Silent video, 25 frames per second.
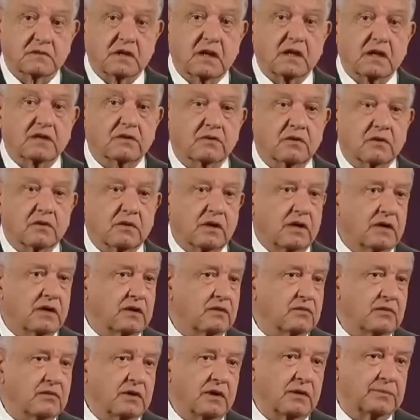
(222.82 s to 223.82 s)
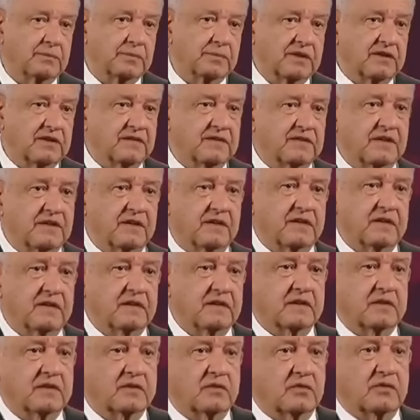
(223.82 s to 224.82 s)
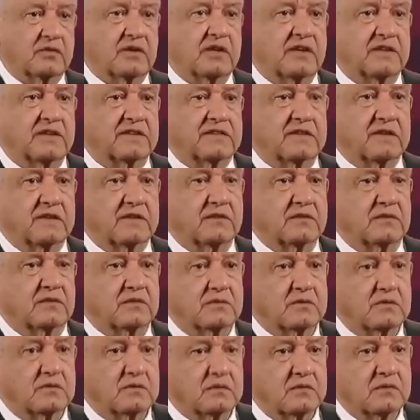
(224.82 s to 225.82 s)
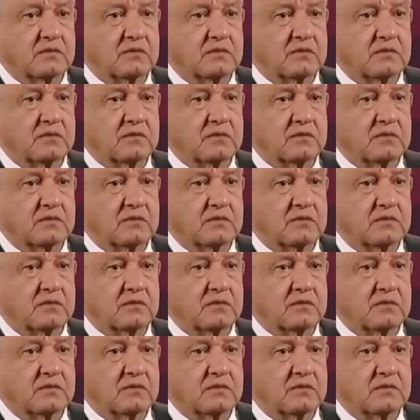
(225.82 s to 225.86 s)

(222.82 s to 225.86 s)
Claro, hay una prensa honesta, ¿no?